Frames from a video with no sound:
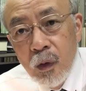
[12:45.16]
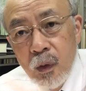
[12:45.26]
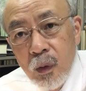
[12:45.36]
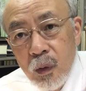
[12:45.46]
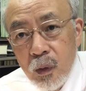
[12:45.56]

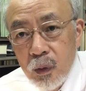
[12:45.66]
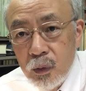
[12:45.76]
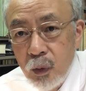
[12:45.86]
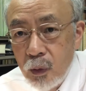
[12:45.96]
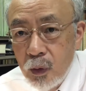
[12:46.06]
を
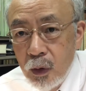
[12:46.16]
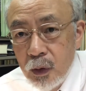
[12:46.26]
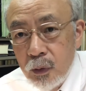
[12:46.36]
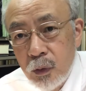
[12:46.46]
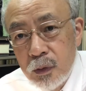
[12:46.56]

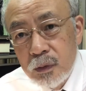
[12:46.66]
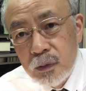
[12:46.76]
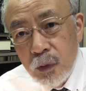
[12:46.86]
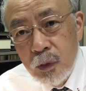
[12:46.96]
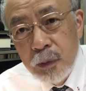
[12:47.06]
説
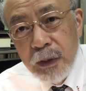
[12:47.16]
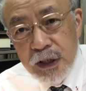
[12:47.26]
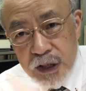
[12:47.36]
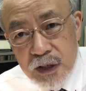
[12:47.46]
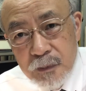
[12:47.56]
特別
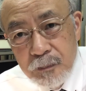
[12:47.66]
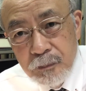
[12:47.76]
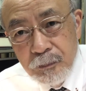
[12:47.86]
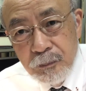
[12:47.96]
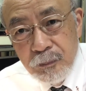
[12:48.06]

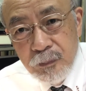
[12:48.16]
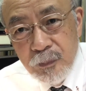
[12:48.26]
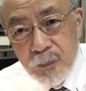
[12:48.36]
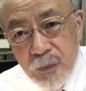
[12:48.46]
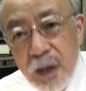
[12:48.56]

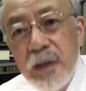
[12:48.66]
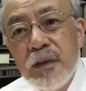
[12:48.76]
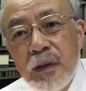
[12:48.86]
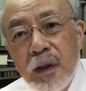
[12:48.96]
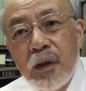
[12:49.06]
しってい
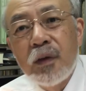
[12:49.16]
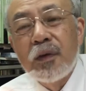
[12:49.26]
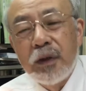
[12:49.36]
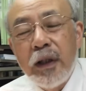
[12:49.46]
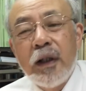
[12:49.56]
うこ
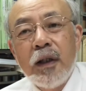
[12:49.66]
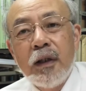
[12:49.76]
とで